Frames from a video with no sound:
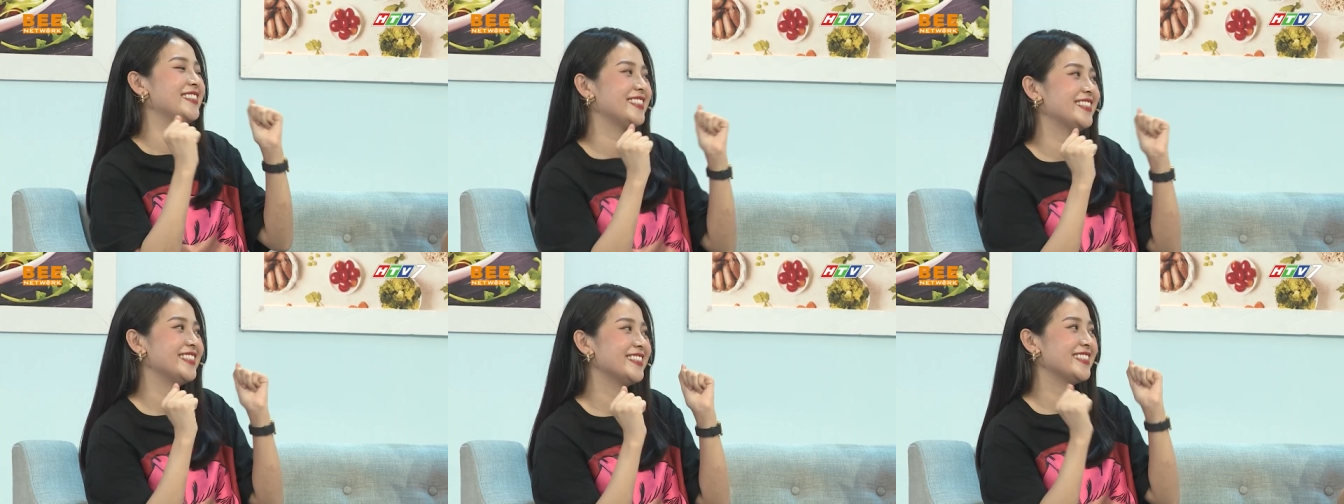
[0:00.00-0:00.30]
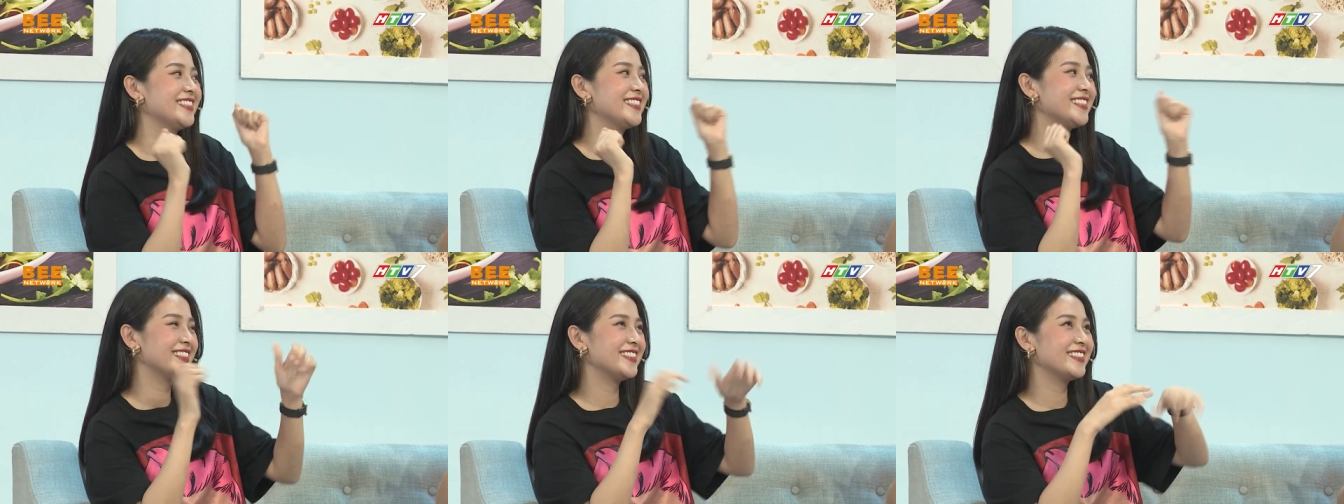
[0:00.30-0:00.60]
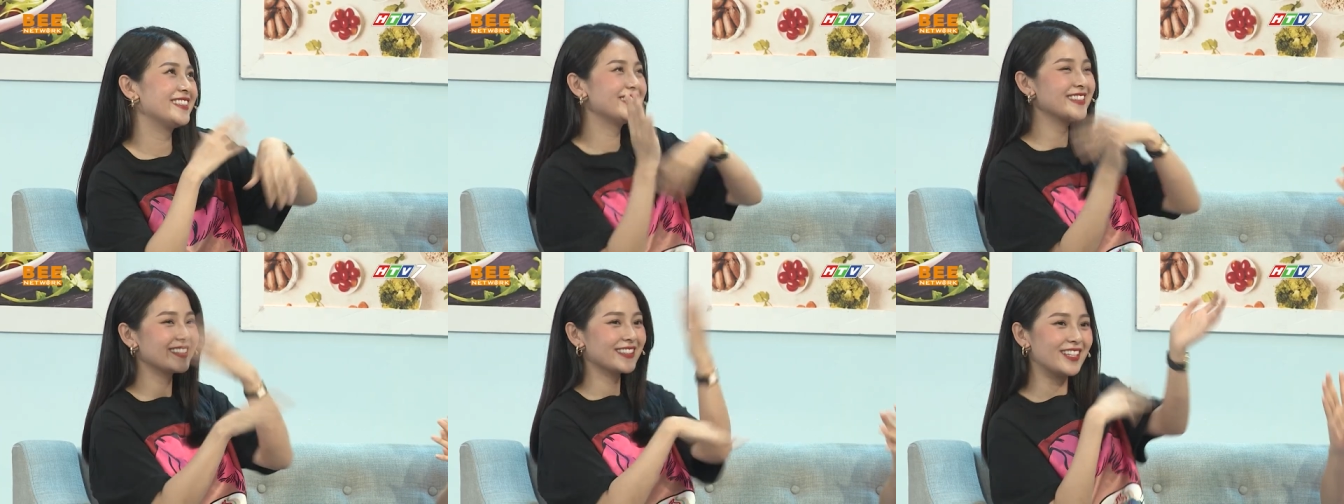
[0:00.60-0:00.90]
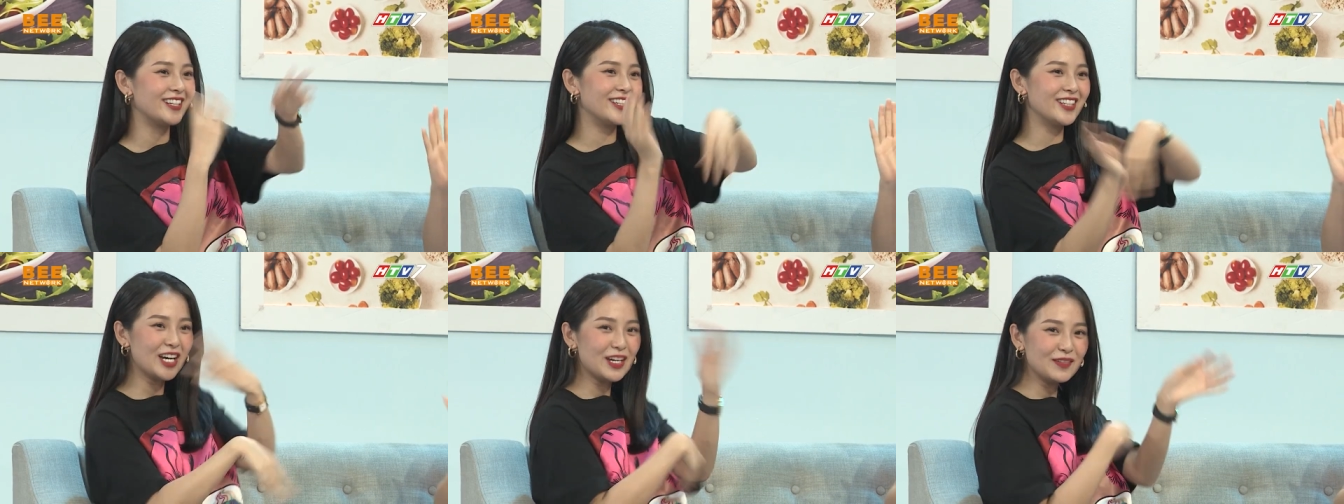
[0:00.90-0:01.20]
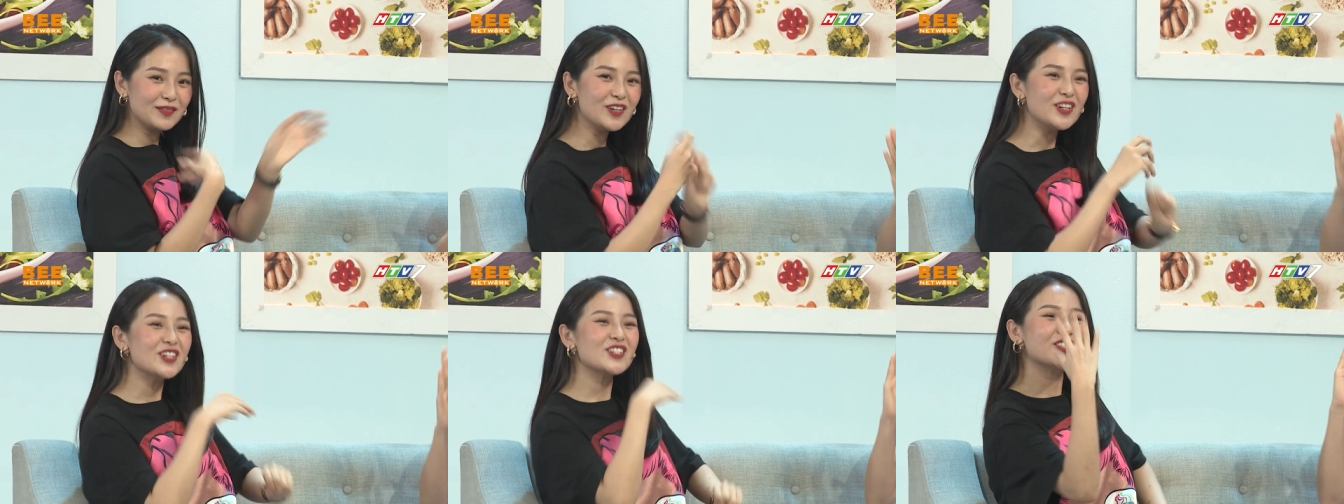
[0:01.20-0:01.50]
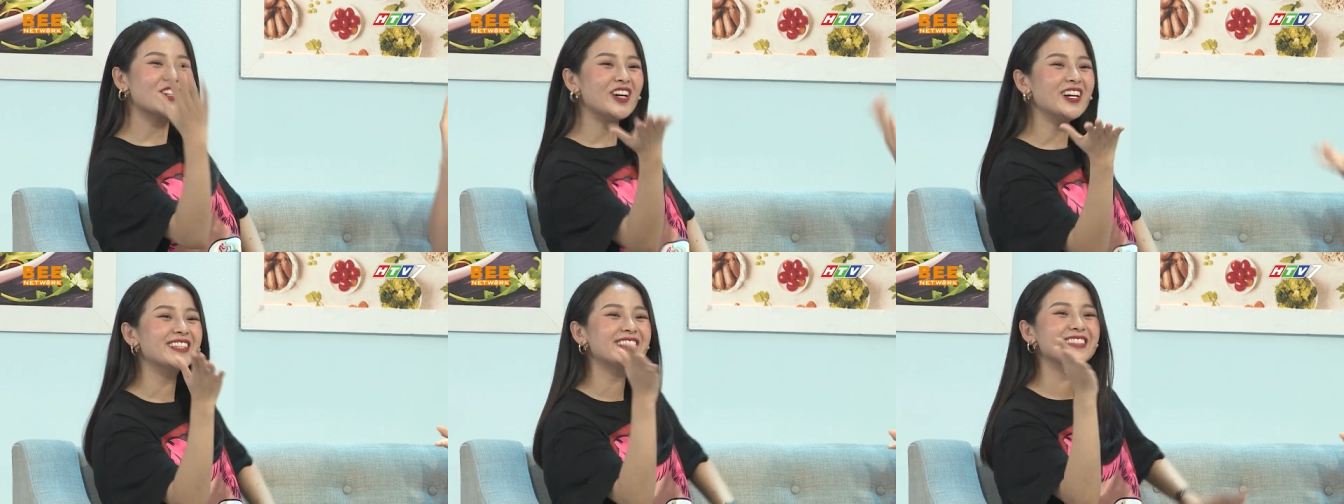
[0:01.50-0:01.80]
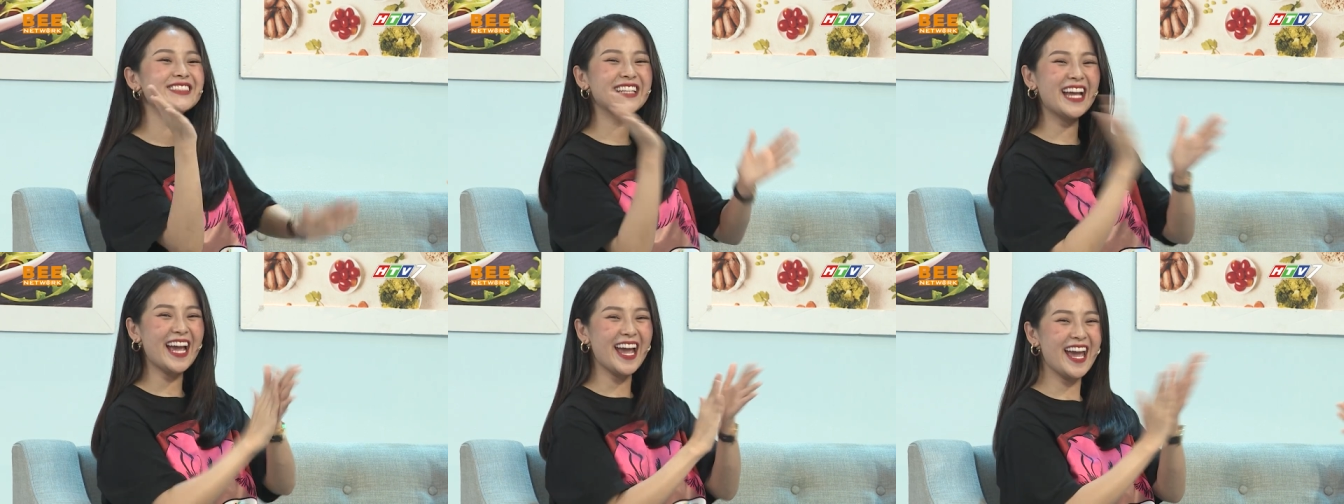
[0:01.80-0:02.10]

tiếng là ờ, đã mùa xuân